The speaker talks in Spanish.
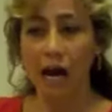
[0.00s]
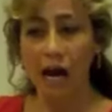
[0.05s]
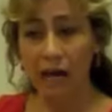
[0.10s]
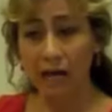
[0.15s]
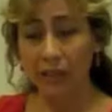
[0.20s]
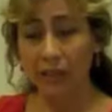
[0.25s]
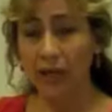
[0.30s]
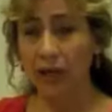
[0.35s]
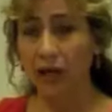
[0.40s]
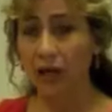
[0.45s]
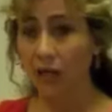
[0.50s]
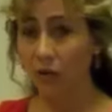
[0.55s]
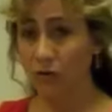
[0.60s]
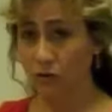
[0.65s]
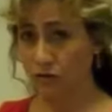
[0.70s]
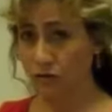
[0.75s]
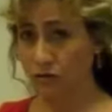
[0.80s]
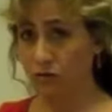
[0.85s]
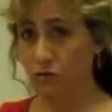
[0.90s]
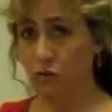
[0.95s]
ha
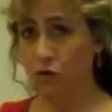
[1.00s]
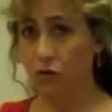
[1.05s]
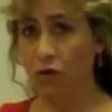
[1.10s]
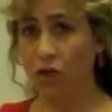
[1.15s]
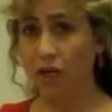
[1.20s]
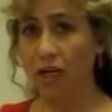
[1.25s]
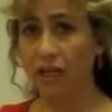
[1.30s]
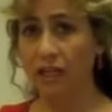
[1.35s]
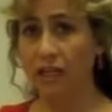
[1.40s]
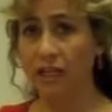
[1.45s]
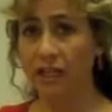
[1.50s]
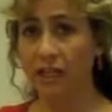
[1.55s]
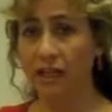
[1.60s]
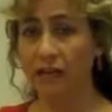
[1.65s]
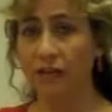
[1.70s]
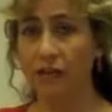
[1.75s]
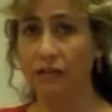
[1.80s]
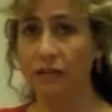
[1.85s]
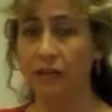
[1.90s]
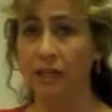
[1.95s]
dejado con claridad
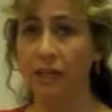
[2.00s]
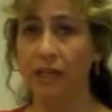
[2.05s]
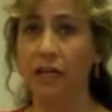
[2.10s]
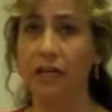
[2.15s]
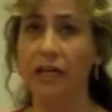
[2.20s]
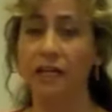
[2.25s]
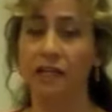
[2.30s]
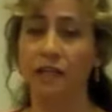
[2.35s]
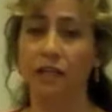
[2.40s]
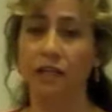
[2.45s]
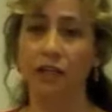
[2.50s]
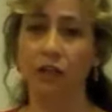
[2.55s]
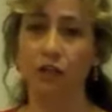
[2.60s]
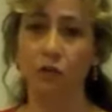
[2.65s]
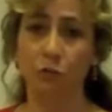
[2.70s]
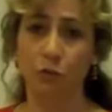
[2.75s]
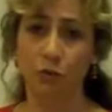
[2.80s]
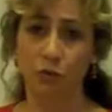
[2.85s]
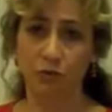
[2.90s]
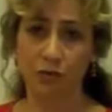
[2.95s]
el
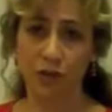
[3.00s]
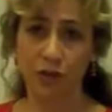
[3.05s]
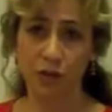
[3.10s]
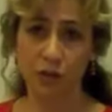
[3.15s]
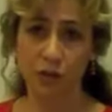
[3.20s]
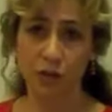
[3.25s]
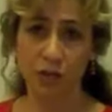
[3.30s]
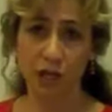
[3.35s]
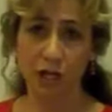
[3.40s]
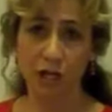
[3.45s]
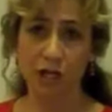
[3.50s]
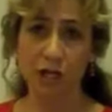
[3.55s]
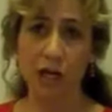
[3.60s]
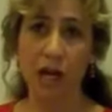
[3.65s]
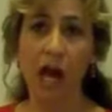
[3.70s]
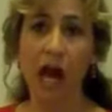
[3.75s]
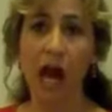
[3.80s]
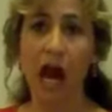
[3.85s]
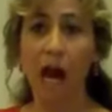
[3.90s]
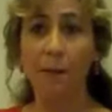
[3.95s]
secreto profesional
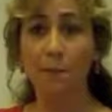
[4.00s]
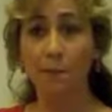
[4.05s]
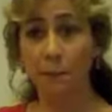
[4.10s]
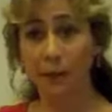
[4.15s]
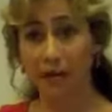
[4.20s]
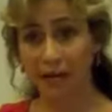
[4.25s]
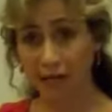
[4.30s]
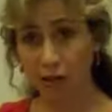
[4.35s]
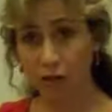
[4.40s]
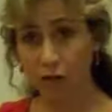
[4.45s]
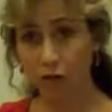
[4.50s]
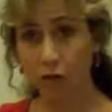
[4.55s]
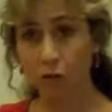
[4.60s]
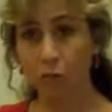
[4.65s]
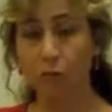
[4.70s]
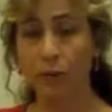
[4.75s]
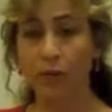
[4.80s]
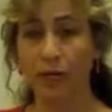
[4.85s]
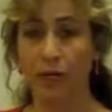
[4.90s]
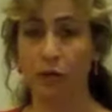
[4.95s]
amparado
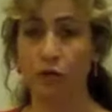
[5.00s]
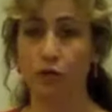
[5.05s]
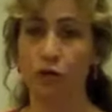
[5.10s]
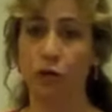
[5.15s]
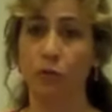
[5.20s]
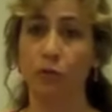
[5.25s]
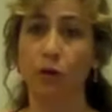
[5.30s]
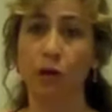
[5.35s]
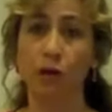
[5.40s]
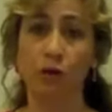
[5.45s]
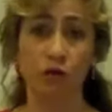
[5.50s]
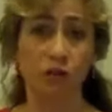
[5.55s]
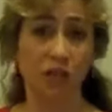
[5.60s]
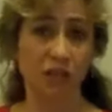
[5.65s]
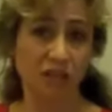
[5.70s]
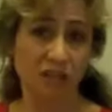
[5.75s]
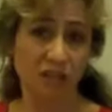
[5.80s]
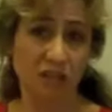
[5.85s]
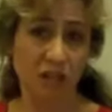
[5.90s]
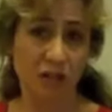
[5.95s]
para los abogados
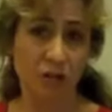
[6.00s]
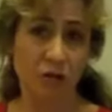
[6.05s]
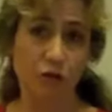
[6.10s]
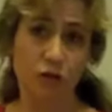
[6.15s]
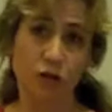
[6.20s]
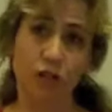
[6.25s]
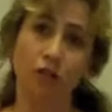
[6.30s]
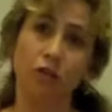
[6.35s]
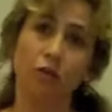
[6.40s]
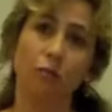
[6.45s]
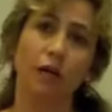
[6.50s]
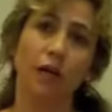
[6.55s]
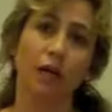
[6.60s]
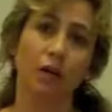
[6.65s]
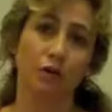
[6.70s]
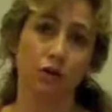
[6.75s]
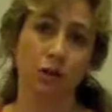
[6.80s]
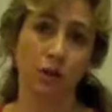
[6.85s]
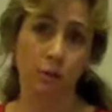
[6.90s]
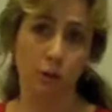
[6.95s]
externos y no para
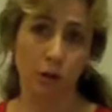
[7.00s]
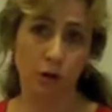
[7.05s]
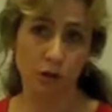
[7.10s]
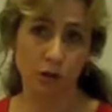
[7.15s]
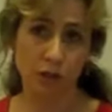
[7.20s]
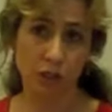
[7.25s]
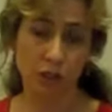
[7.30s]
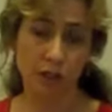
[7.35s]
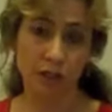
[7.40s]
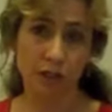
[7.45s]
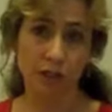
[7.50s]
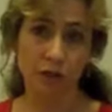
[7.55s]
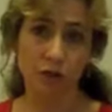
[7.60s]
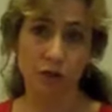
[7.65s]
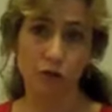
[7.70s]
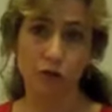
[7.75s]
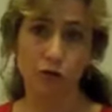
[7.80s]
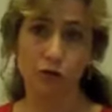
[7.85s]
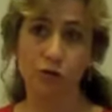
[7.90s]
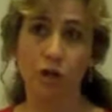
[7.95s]
los abogados
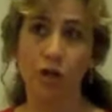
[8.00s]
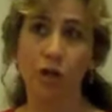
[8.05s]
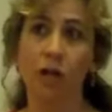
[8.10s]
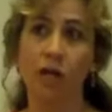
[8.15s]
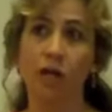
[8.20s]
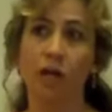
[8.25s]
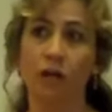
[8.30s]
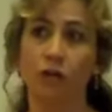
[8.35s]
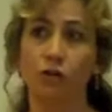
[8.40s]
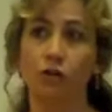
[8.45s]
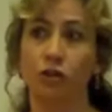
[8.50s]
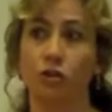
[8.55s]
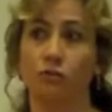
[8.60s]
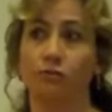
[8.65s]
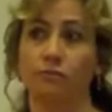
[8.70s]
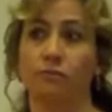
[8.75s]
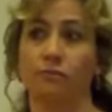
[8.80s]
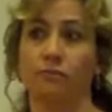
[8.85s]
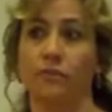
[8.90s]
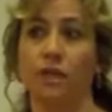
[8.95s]
internos. Entonces,
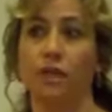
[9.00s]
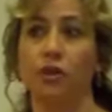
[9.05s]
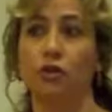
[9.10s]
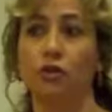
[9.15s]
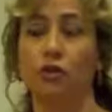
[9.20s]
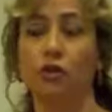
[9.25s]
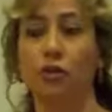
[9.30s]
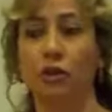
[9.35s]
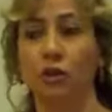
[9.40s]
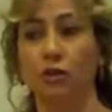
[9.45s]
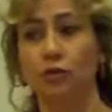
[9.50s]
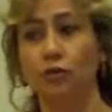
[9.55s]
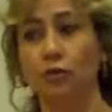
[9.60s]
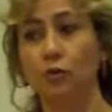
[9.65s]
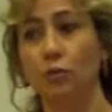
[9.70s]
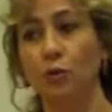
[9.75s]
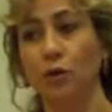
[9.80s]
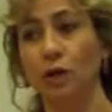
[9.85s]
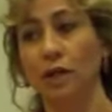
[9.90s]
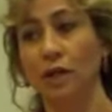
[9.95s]
mm, esto
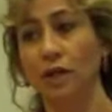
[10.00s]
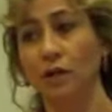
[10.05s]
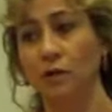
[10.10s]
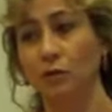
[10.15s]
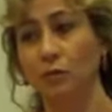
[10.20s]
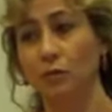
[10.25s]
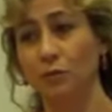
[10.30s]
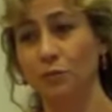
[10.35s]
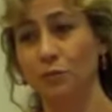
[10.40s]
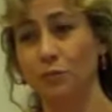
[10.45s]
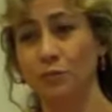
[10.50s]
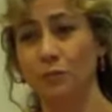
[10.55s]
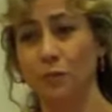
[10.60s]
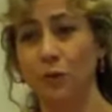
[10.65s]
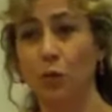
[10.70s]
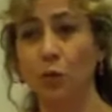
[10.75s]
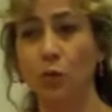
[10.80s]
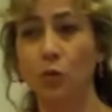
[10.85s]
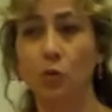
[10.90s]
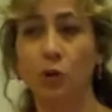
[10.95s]
supone
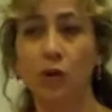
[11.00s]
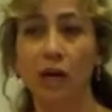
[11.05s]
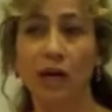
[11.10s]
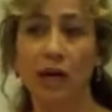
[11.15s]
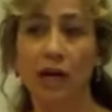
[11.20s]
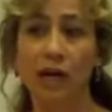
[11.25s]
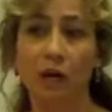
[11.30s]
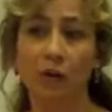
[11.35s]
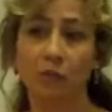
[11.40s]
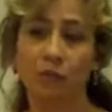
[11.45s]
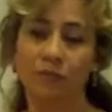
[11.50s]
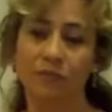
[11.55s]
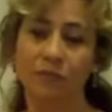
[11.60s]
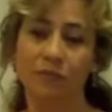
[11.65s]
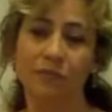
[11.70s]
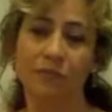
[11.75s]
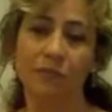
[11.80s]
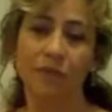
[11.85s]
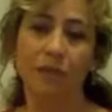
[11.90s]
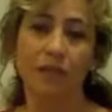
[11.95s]
una,
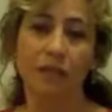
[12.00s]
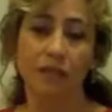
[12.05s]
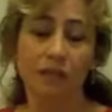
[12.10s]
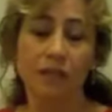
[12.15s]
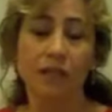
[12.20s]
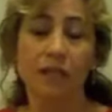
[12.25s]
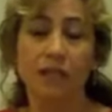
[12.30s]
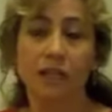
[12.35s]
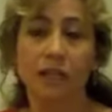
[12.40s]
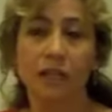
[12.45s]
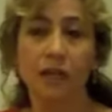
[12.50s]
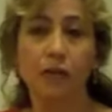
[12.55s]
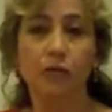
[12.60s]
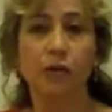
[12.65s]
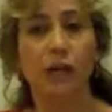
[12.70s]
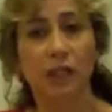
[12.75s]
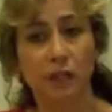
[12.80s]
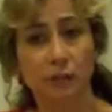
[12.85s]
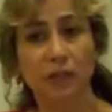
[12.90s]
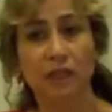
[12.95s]
si se quiere,
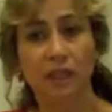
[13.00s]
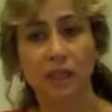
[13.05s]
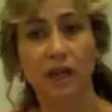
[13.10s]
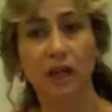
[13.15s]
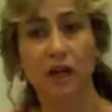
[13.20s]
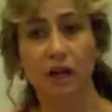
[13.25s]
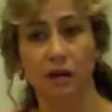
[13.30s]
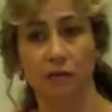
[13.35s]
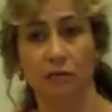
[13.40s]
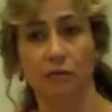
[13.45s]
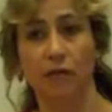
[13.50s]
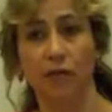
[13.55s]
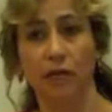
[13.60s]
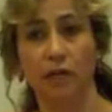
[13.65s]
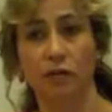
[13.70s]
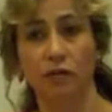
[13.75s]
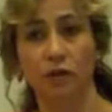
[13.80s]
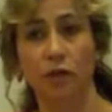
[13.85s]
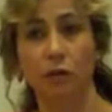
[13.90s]
una desventaja para los